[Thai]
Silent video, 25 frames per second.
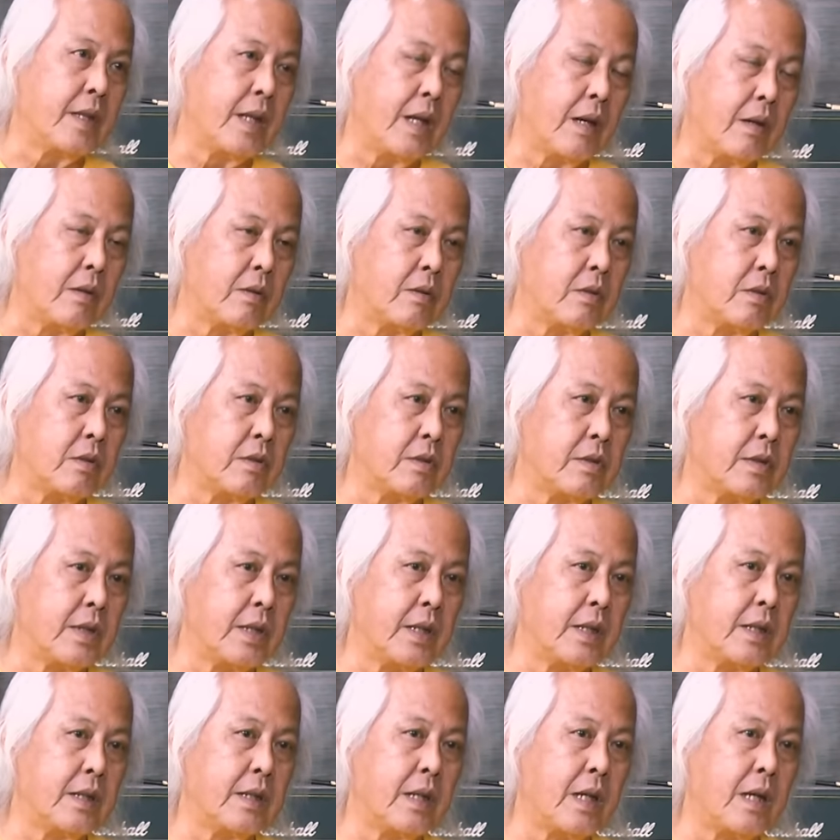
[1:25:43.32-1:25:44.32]
แนวดนต
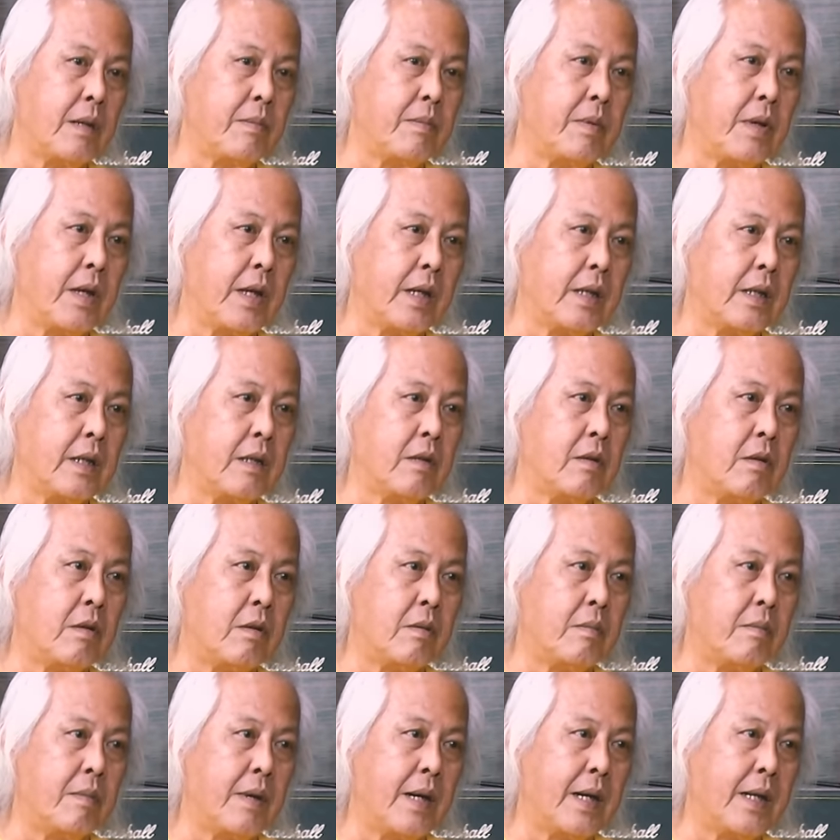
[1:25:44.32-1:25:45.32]
รีแต่ละเพลงนี้อ
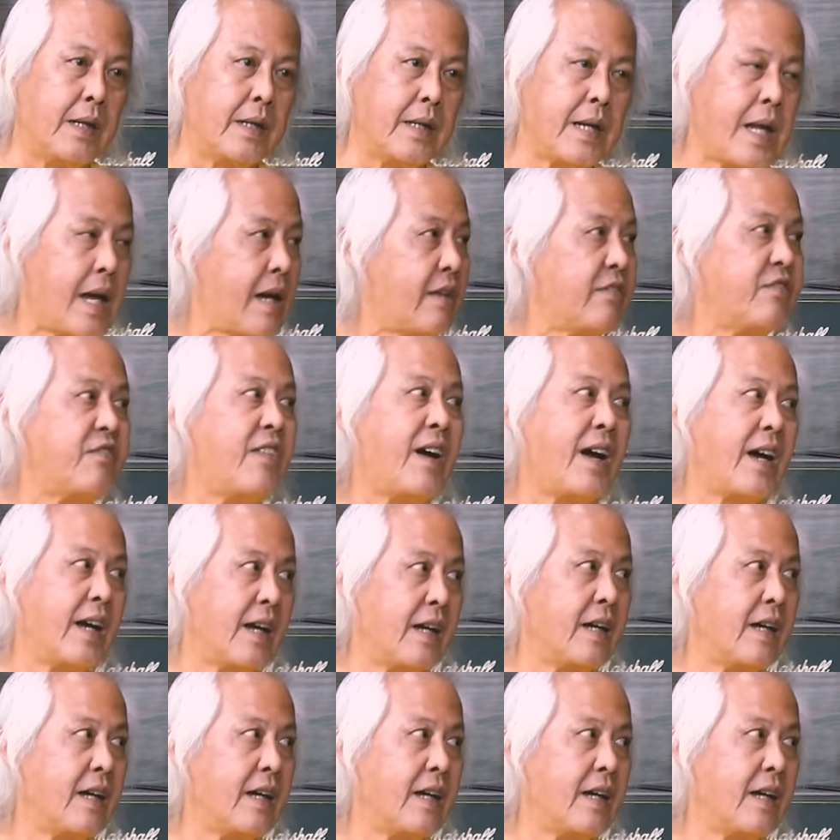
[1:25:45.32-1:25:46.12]
อกมาน่าฟัง